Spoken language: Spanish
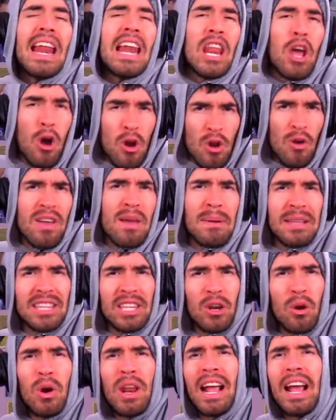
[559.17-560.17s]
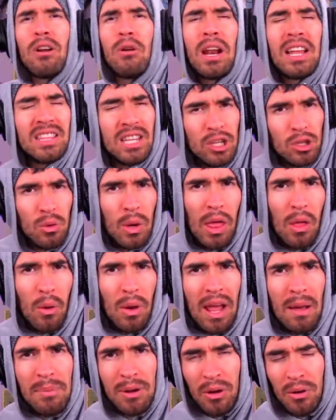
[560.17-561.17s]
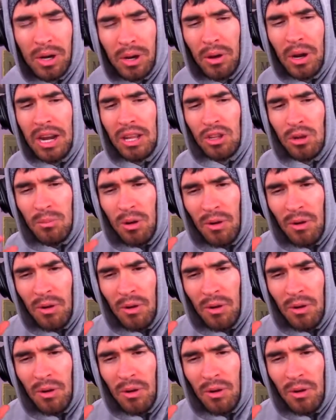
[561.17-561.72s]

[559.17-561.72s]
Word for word: Ok, el león obviamente no le ganó a la trituradora, pero creo que le